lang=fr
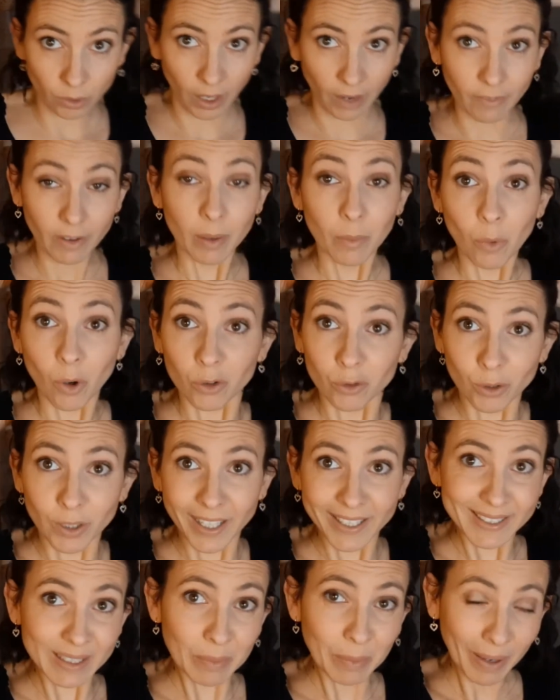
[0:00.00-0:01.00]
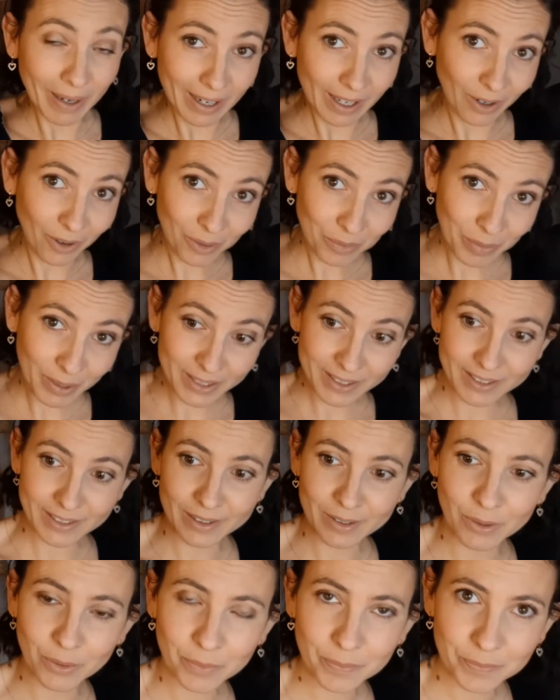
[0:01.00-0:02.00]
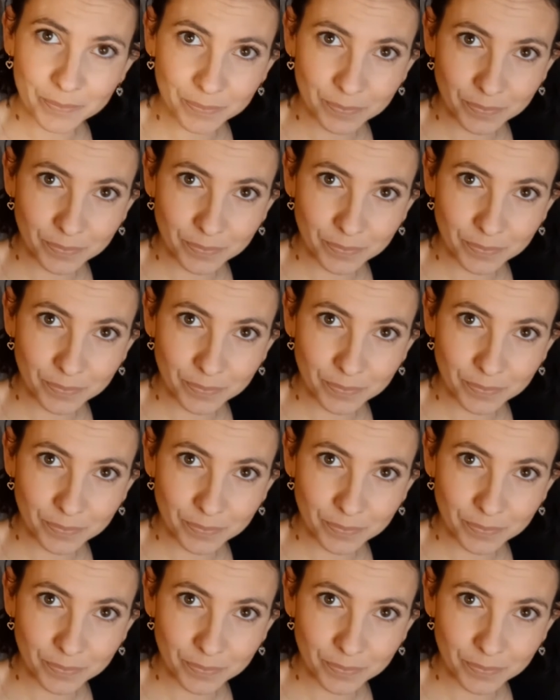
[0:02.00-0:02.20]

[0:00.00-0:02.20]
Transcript: avec moi en tout cas, c'est pas de la grande précision.